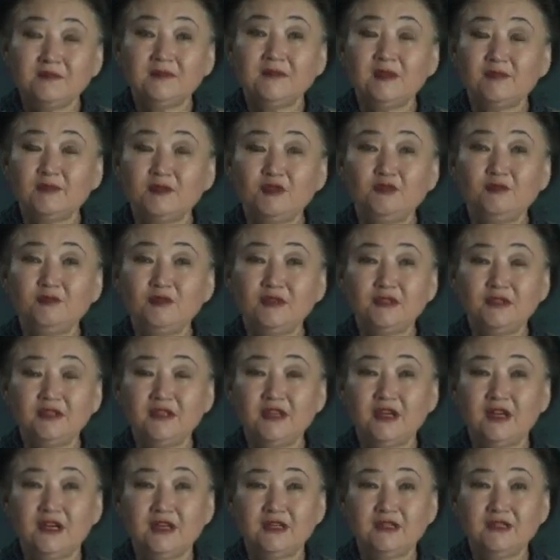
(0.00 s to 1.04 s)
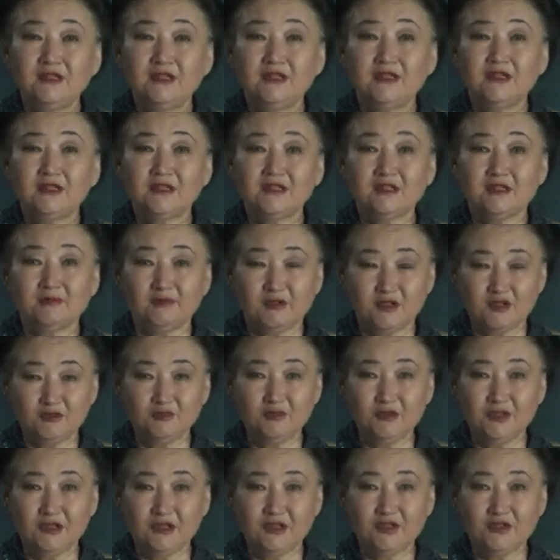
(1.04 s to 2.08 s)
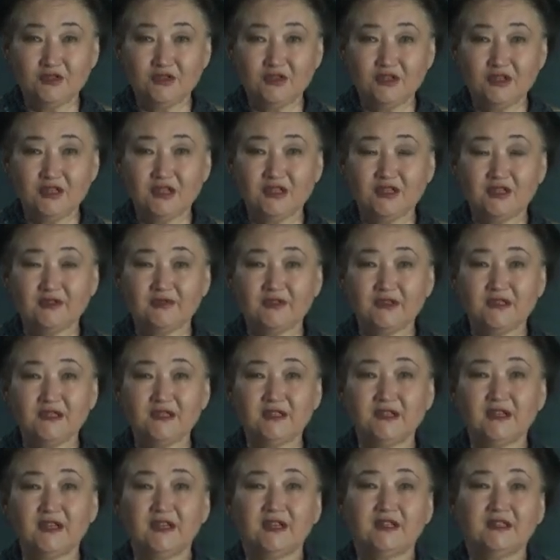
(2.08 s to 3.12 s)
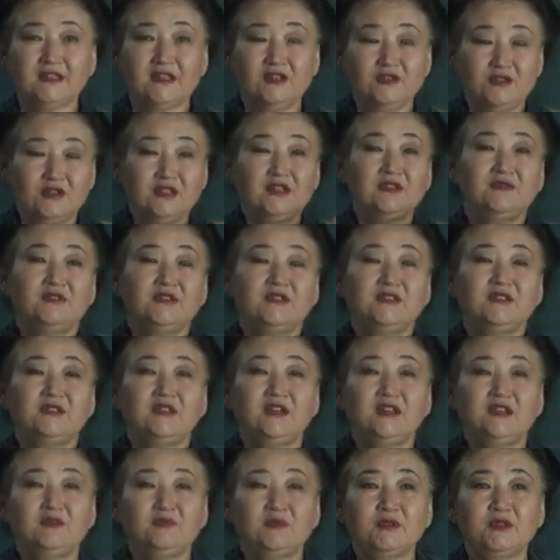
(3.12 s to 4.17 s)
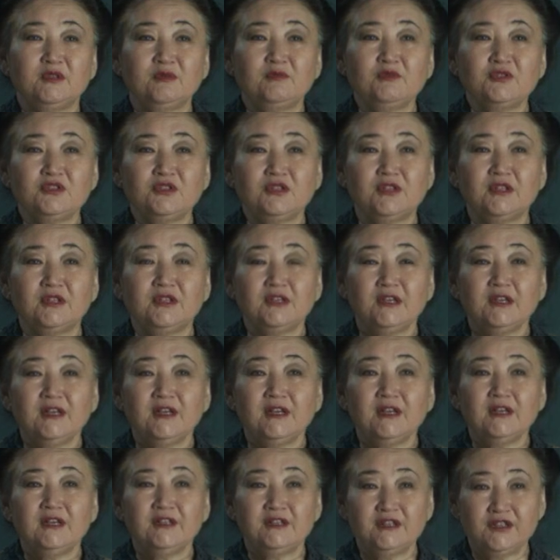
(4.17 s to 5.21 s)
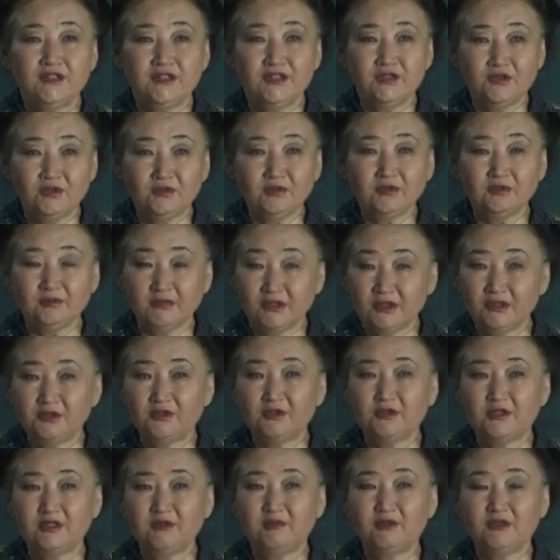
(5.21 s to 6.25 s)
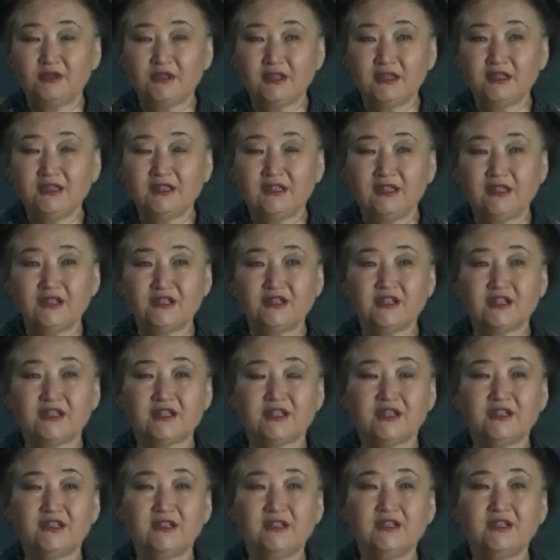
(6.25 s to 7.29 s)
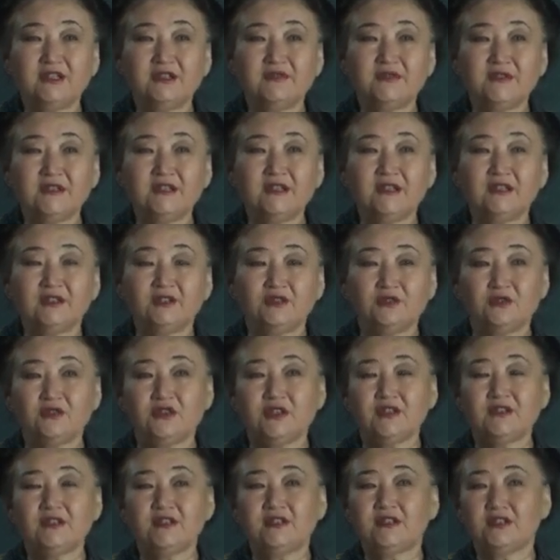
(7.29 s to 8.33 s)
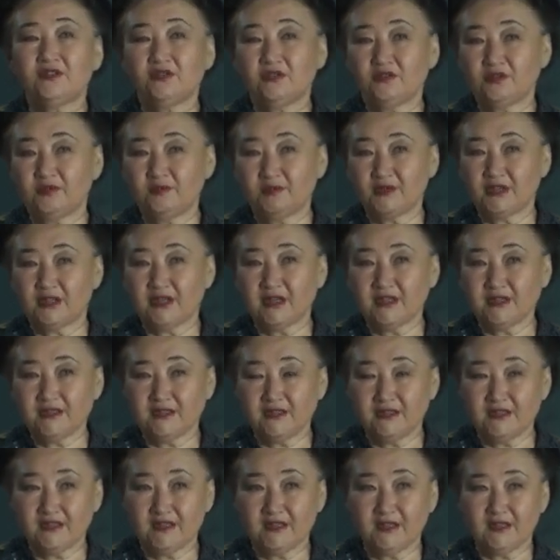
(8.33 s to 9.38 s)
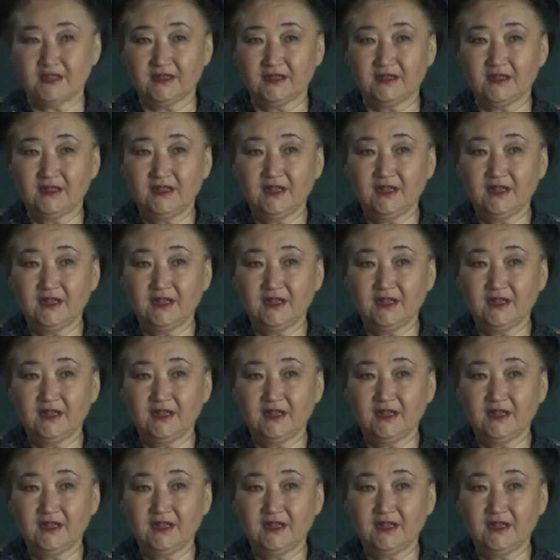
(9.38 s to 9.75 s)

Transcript: Я подумала, да, интересно, почему это ощущение возникает. Ощущение возникает, потому что режиссер, молодой дебютант алишер Жадигеров снял ту жизнь, которую он прекрасно знает.